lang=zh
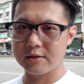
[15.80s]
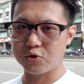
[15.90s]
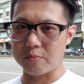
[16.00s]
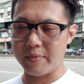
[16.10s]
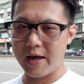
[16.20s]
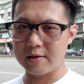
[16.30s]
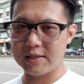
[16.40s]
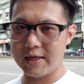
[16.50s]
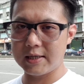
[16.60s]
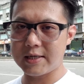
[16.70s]
准备要
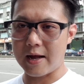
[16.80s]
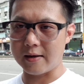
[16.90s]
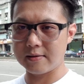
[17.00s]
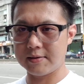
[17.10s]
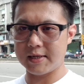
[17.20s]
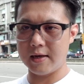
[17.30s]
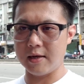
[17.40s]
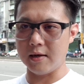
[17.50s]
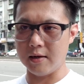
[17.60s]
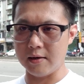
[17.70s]
接上这
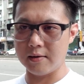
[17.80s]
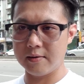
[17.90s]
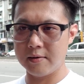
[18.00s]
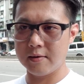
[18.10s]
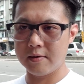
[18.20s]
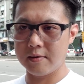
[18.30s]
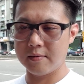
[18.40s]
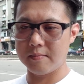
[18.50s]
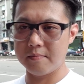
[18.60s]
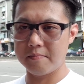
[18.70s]
个
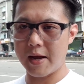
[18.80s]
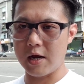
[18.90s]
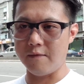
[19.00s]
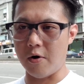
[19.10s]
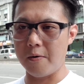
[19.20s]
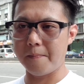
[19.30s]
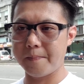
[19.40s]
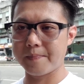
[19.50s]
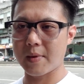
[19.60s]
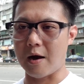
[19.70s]
麦克风，
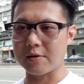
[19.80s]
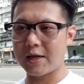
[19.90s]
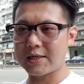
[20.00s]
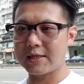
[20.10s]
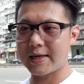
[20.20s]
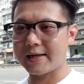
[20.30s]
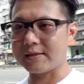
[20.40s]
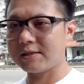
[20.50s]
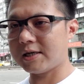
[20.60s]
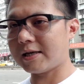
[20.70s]
好，大家再
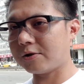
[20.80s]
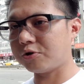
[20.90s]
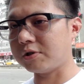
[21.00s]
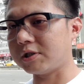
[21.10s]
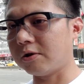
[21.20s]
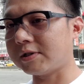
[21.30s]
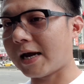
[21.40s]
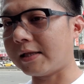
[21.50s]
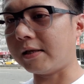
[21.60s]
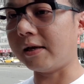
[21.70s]
接上去之后
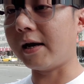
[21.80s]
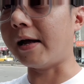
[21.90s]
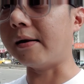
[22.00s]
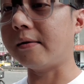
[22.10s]
再来听听看。